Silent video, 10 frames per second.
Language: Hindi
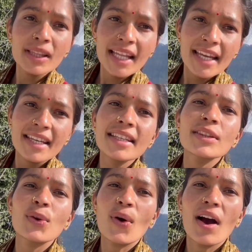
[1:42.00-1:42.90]
देई
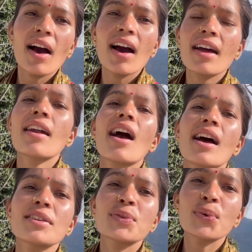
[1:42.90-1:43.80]
त्योहार
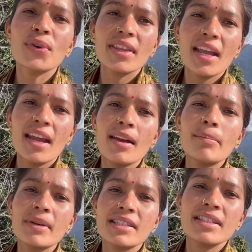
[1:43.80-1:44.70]
आज तोड़ते हैं
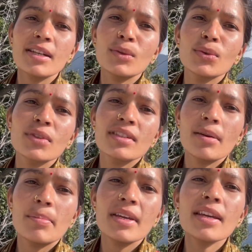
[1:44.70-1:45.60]
बच्चे लोग
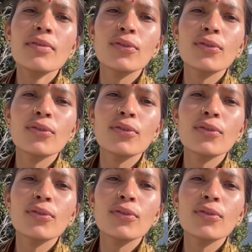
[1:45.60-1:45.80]
सभी